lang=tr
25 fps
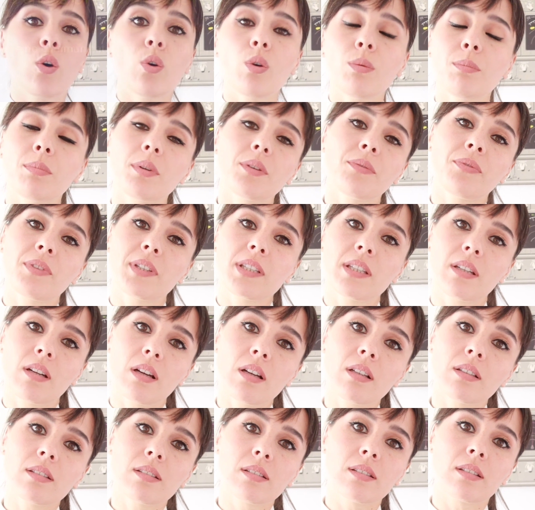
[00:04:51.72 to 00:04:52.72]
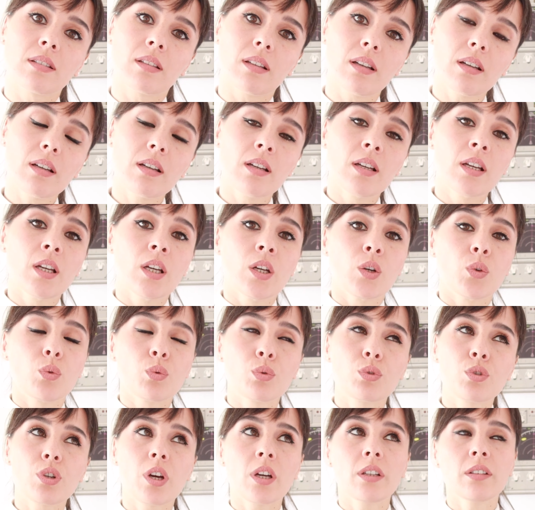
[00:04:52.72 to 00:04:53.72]
10.000 fitin altında
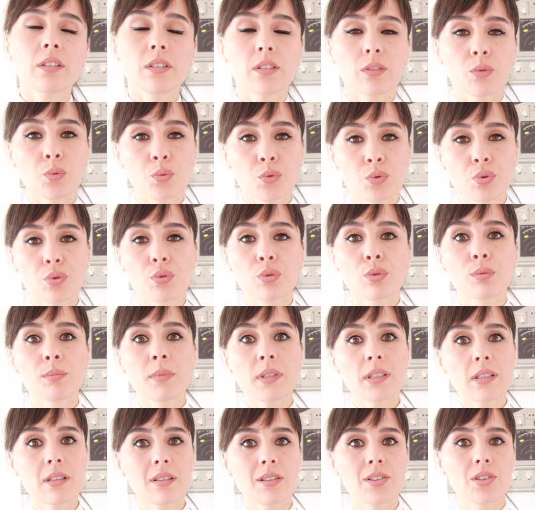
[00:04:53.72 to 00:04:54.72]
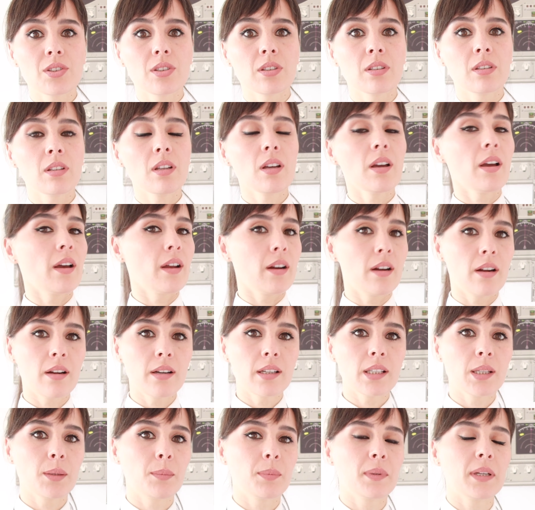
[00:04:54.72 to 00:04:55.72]
uçan uçurulması dışında
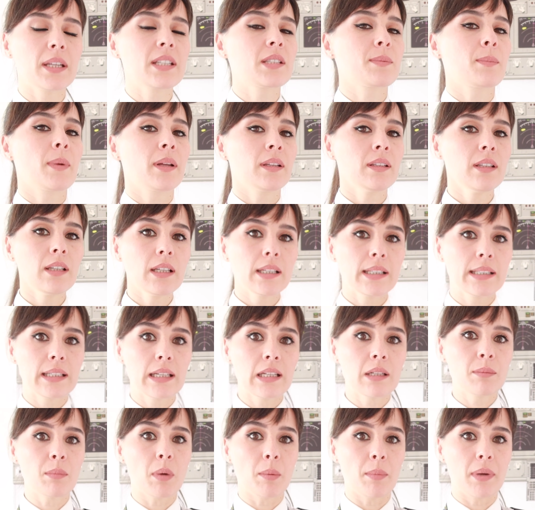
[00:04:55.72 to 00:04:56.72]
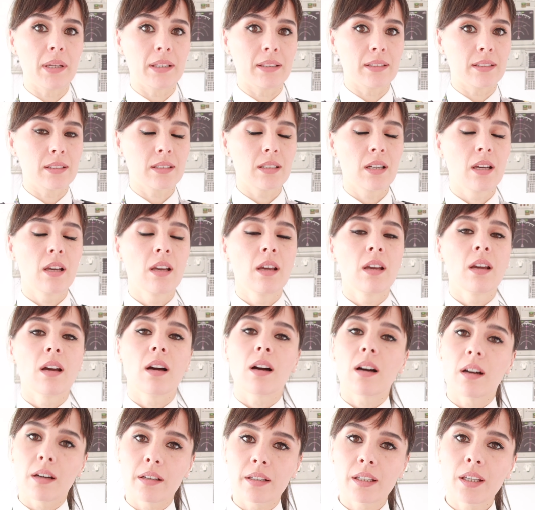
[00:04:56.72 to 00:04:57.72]
herhangi bir etmenle ilgilenilmemelidir.
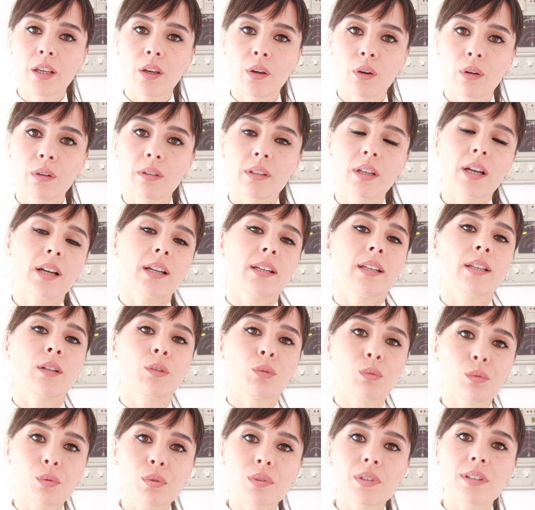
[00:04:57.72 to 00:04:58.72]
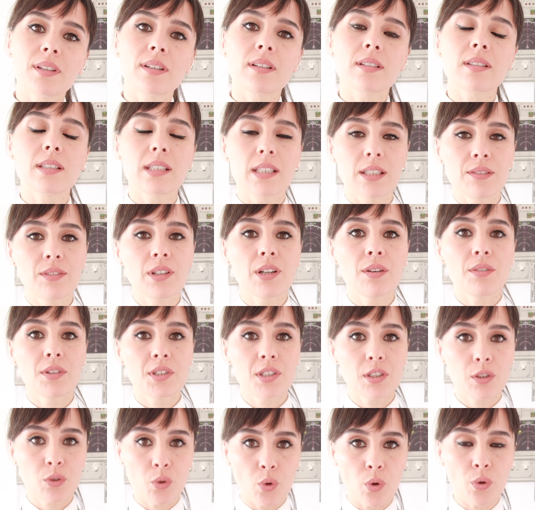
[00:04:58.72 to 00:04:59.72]
ICAO yani Uluslararası Sivil
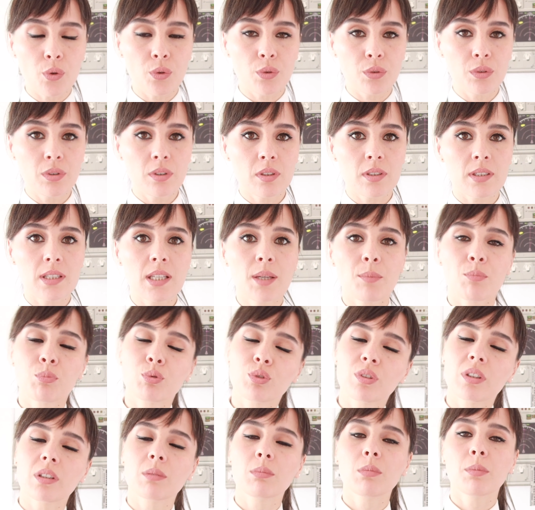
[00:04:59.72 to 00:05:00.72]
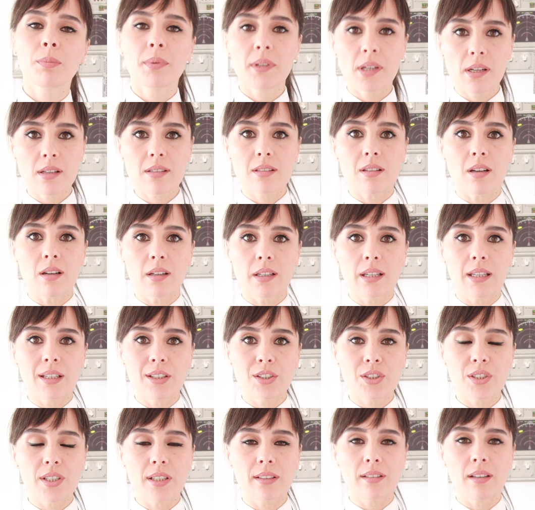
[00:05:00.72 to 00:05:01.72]
Havacılık Örgütü ise bu tanımı biraz daha
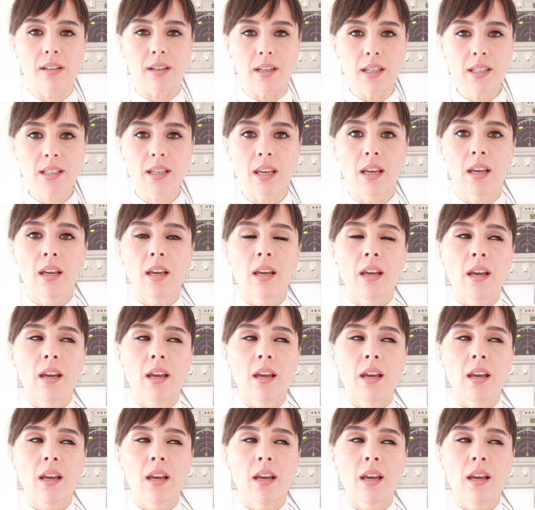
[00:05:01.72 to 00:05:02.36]
genişleterek